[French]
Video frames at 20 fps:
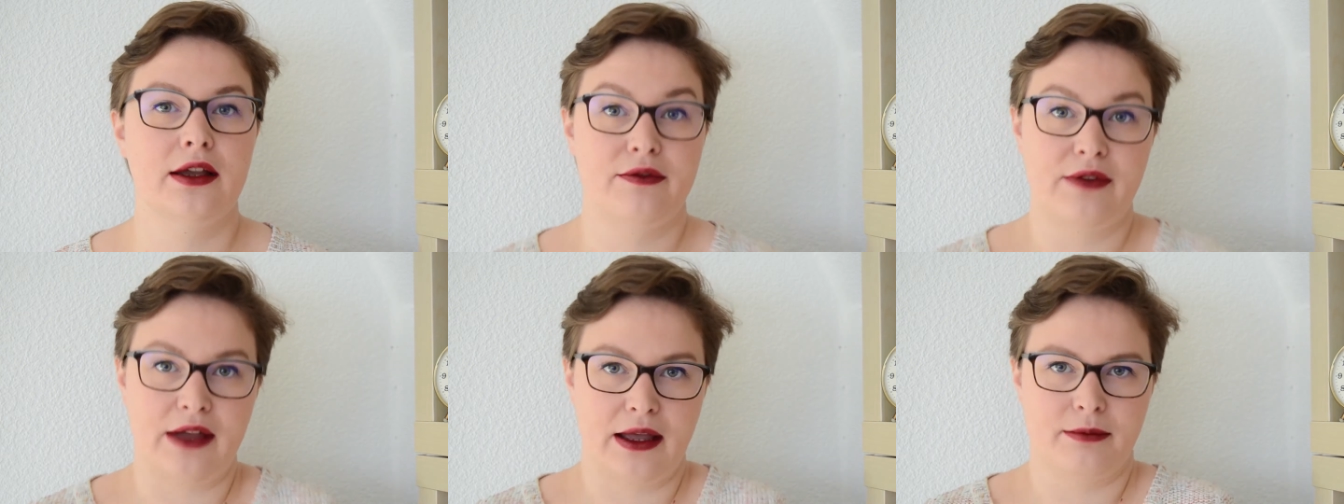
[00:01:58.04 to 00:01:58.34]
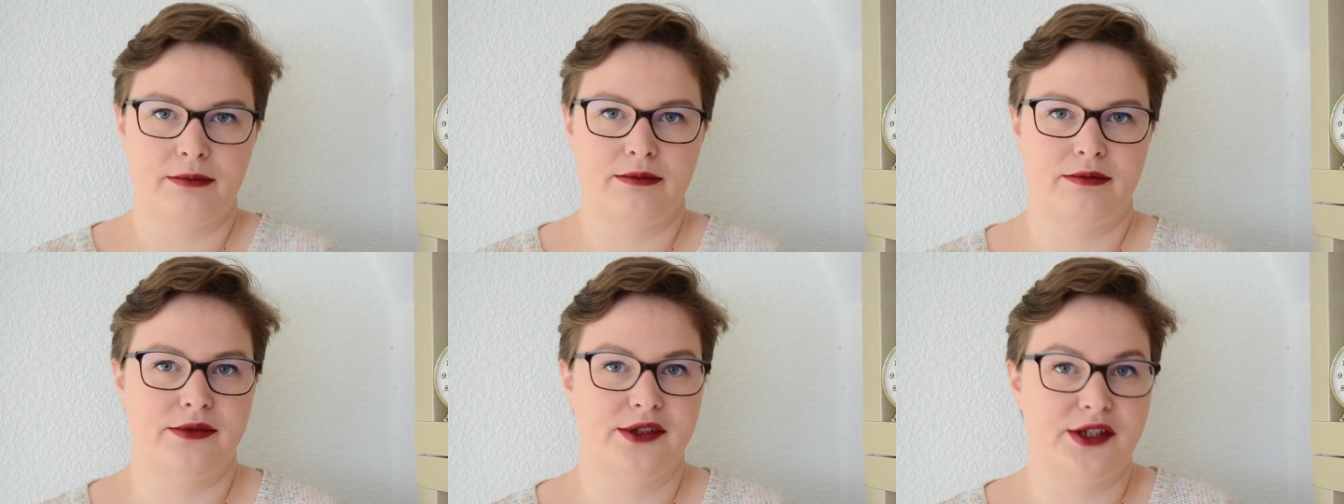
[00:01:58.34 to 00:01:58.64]

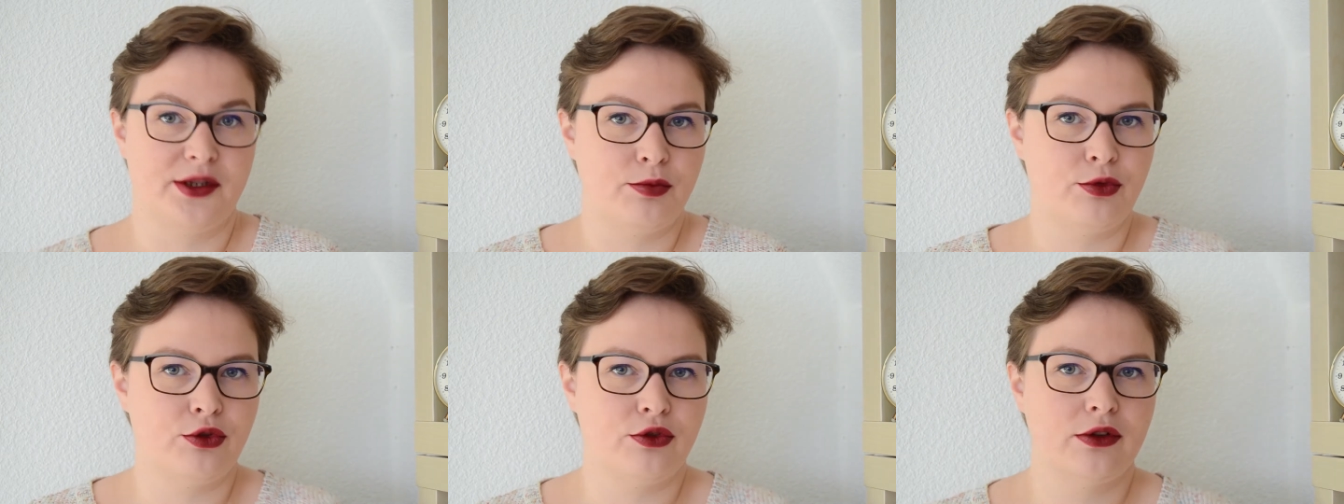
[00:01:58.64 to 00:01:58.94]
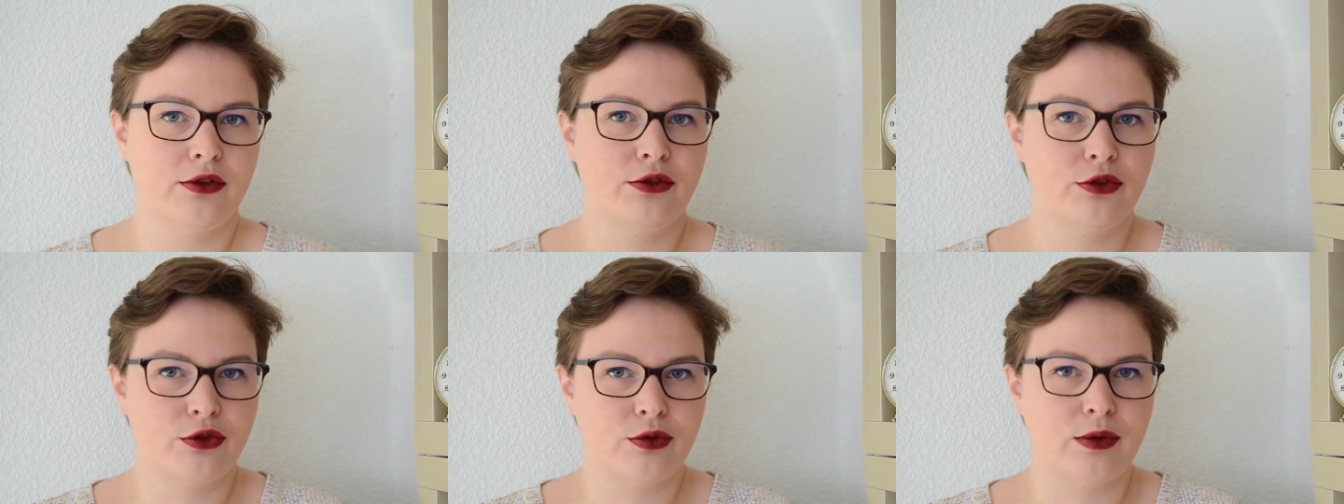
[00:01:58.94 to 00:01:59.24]
Enfin, j'ai
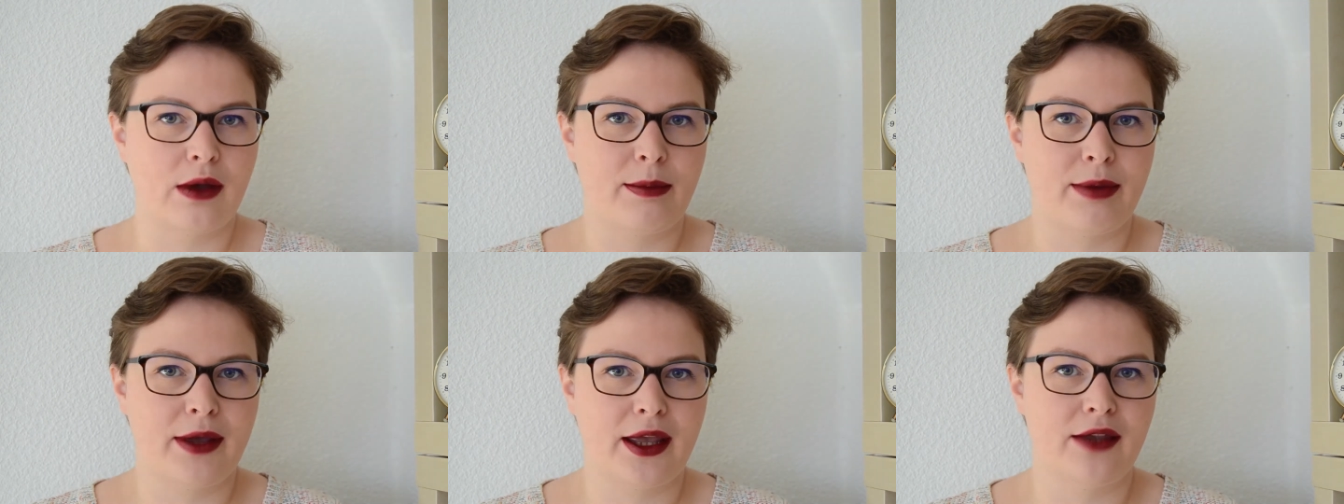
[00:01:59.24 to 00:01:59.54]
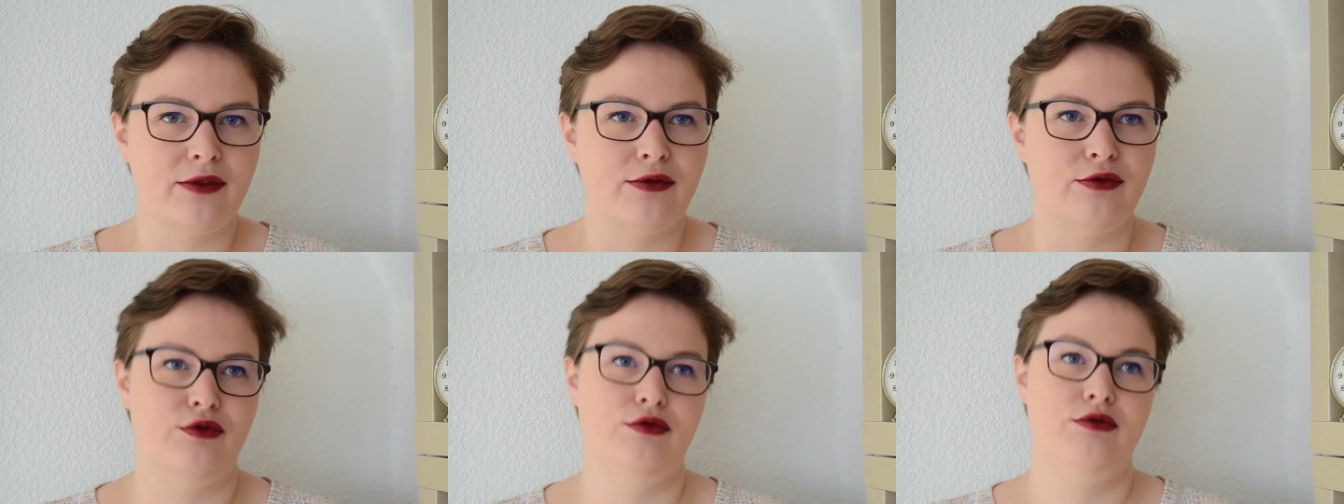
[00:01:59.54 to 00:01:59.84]
besoin que ce soit
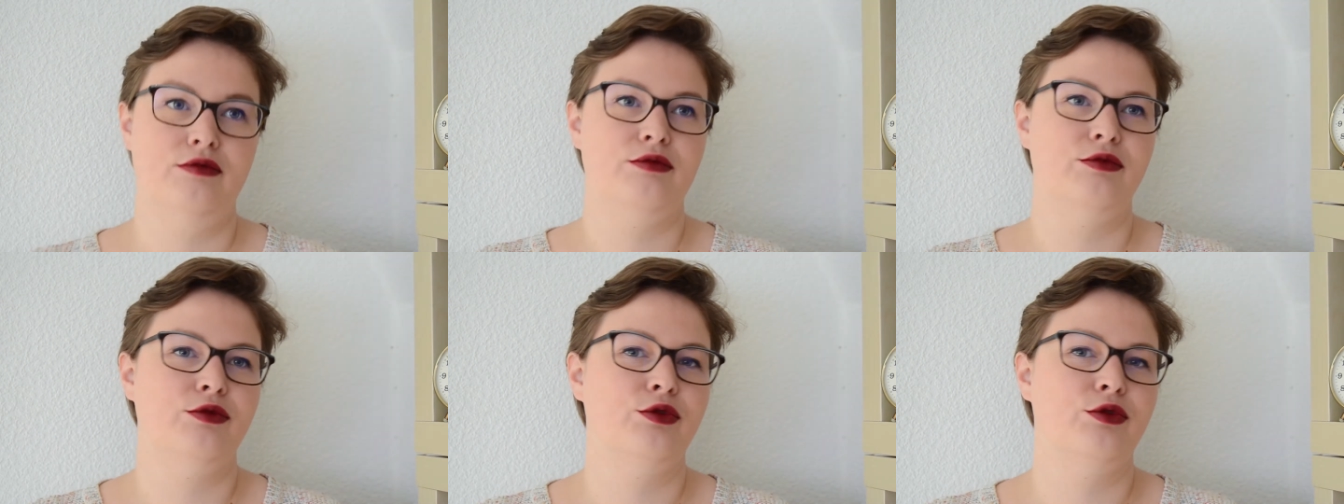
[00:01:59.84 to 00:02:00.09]
prévu.